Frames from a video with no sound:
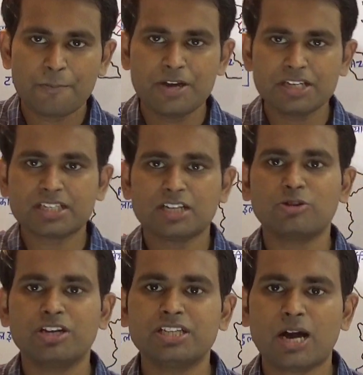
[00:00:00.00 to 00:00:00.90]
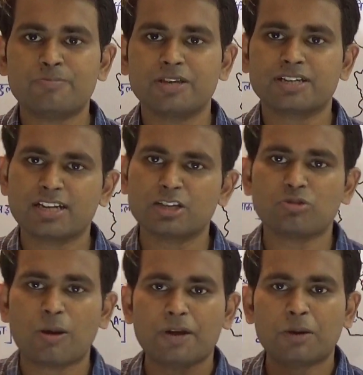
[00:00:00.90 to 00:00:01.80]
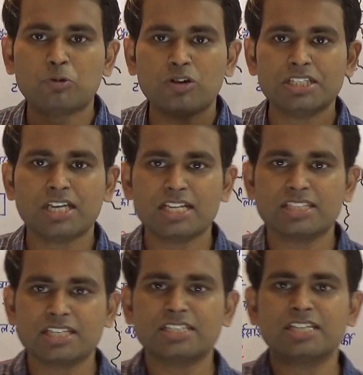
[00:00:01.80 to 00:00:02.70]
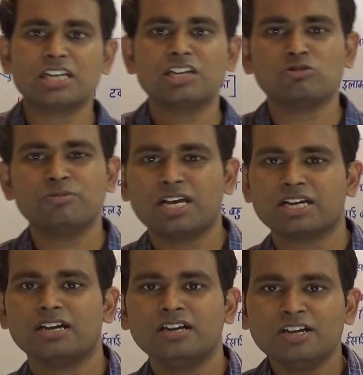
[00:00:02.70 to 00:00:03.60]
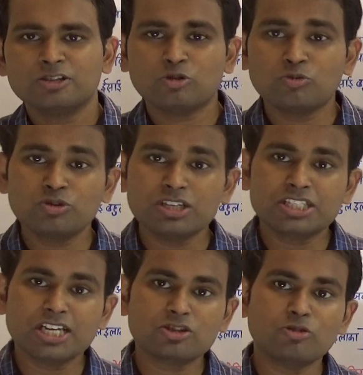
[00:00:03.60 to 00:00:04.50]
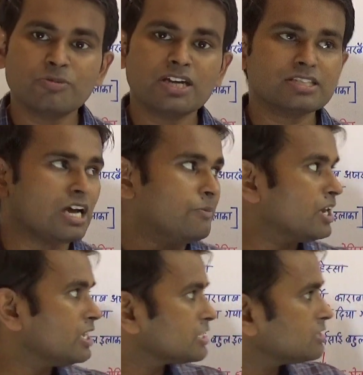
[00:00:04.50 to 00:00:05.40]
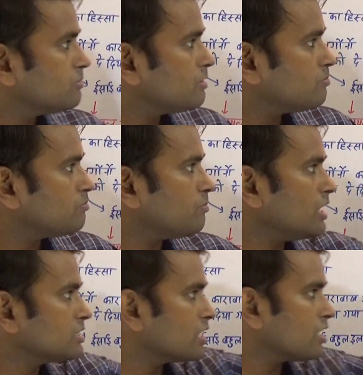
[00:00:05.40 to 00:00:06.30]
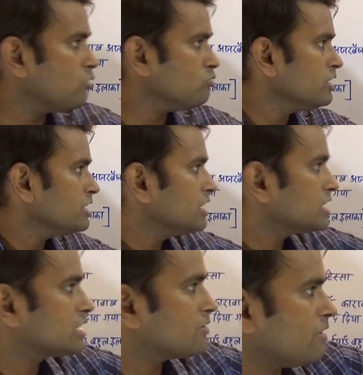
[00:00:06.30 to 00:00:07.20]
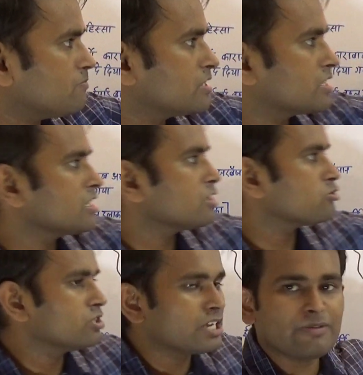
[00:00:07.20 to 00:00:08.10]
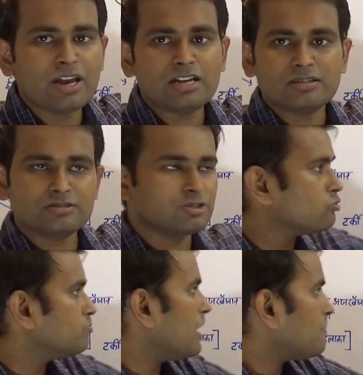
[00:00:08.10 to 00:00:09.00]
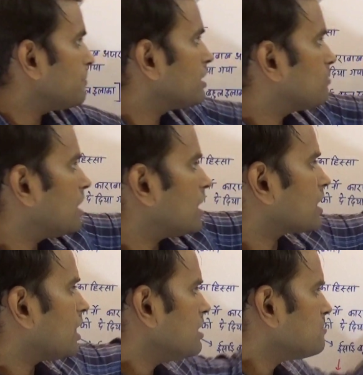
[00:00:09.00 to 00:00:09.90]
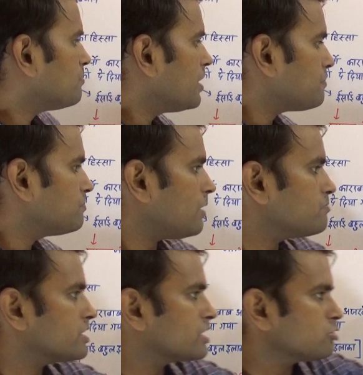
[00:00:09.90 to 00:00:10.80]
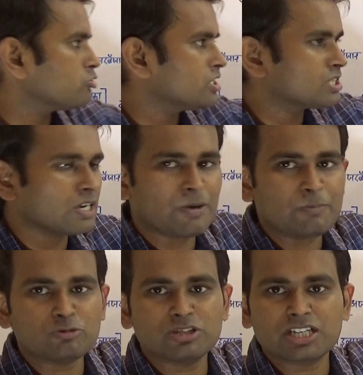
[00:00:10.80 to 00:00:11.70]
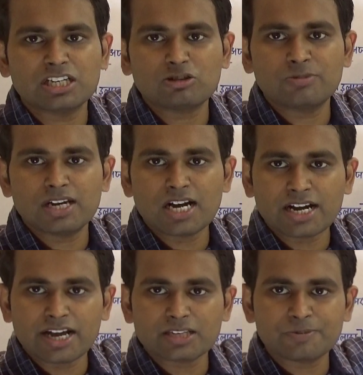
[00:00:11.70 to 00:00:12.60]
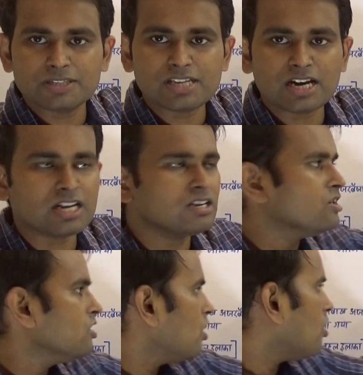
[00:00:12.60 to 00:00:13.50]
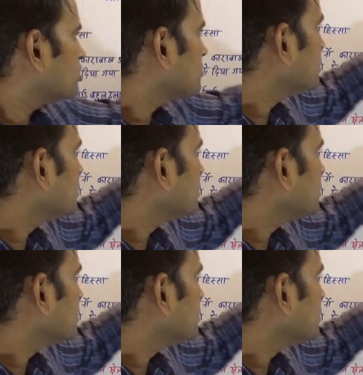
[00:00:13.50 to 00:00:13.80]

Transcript: बीच का जो एरिया आप देखेंगे तो वहाँ पर आपको कई सारे देश देखने को मिलेंगे तो उन्हीं क्षेत्रों में ये शामिल है जैसे मैं बात कर रहा हूँ इस तरफ आप देखेंगे तो ये वाला ये जो मैप मैंने बना रखा है मैप में आप देखें तो इस तरफ आपको देखने को मिलेगा कैस्पियन सागर और जब